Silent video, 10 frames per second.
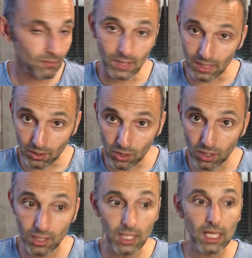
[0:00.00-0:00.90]
D'accord
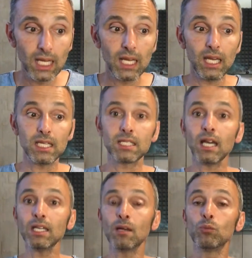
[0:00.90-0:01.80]
et ça,
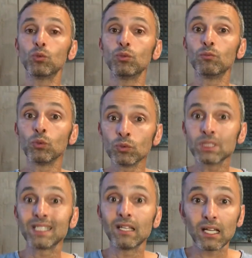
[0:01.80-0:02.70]
il y a beaucoup de monde
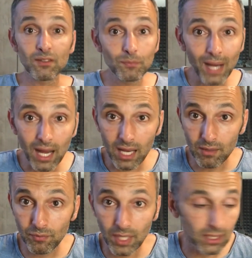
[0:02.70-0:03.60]
qui n'arrive pas à le
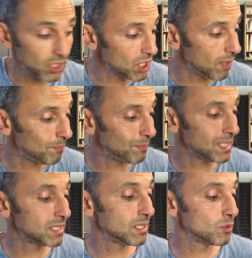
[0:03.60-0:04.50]
faire. Déjà
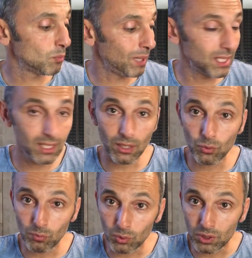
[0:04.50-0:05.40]
parce qu'ils n'ont pas
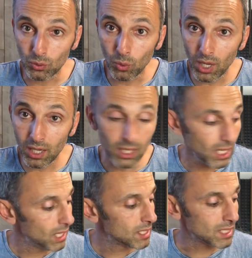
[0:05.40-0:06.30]
l'écartement des doigts,
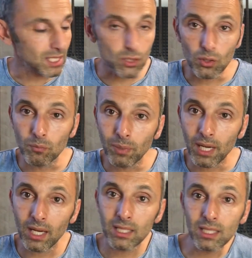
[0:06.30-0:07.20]
ça sonne
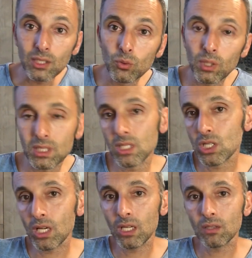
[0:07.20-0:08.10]
pas, il y a des doigts qui
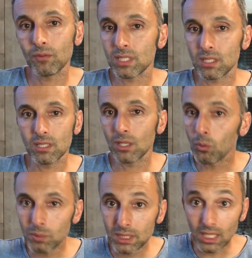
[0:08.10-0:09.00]
gênent, enfin c'est
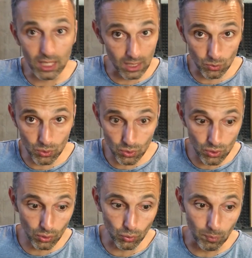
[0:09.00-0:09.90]
compliqué et ils ne s'en
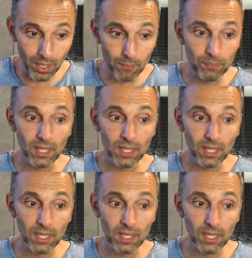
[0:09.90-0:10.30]
sortent pas.